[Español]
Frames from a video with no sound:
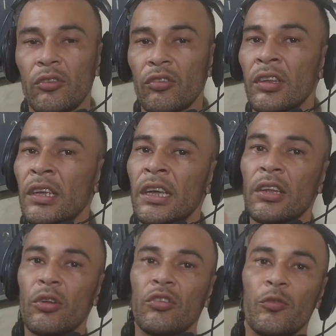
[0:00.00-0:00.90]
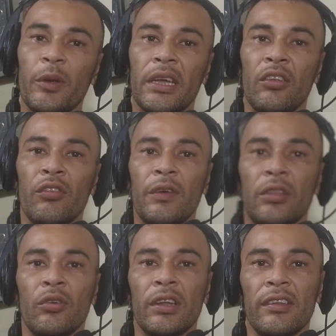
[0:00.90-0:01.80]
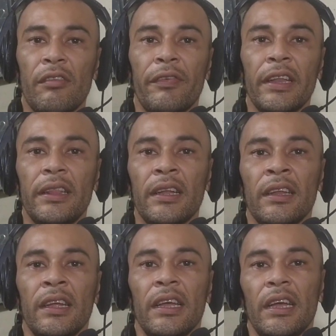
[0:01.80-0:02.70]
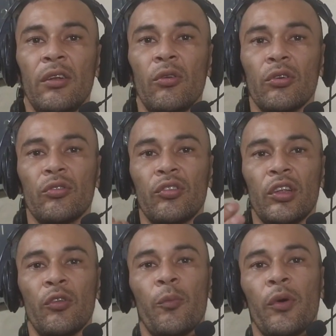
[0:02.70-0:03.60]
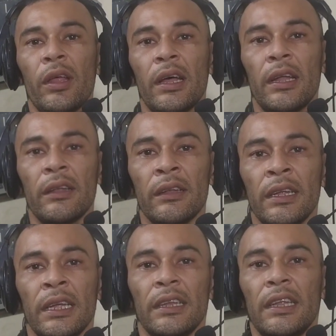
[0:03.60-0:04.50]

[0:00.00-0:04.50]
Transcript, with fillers: Entonces, todos esos pequeños factores afectan en lo que ustedes no puedan,